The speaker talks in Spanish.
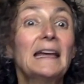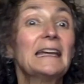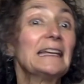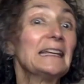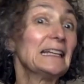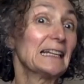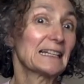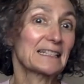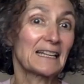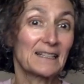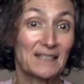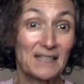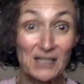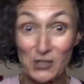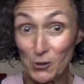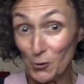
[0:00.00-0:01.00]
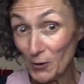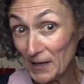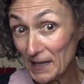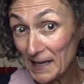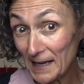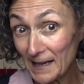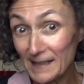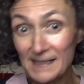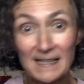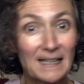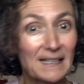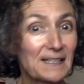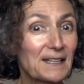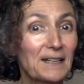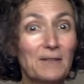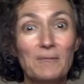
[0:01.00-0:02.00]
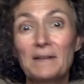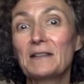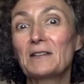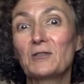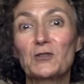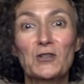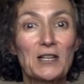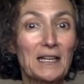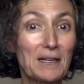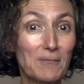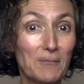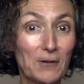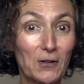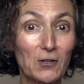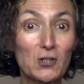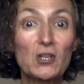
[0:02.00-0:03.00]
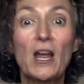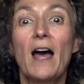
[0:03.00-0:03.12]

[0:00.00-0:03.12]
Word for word: y las asesorías, a escribir los libros,